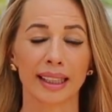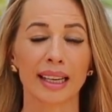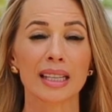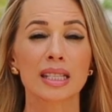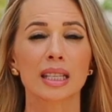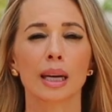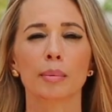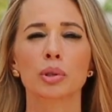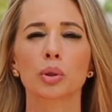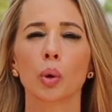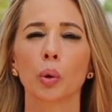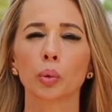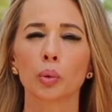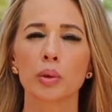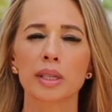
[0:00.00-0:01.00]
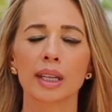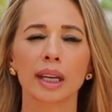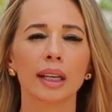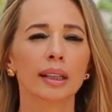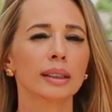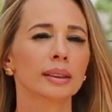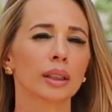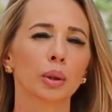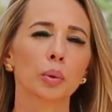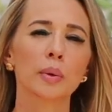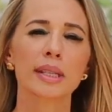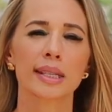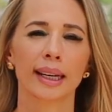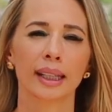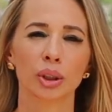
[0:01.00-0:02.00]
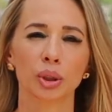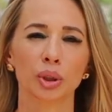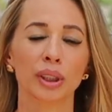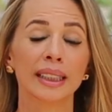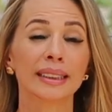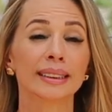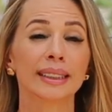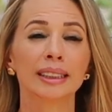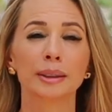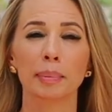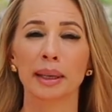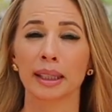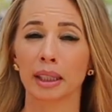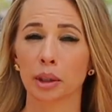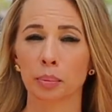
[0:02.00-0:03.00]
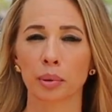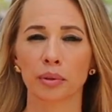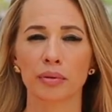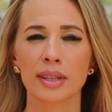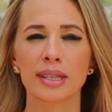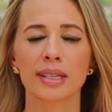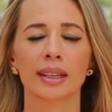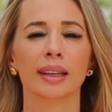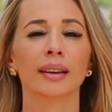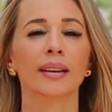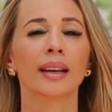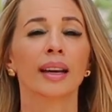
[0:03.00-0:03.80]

Estamos com 202 cartinhas esperando por você.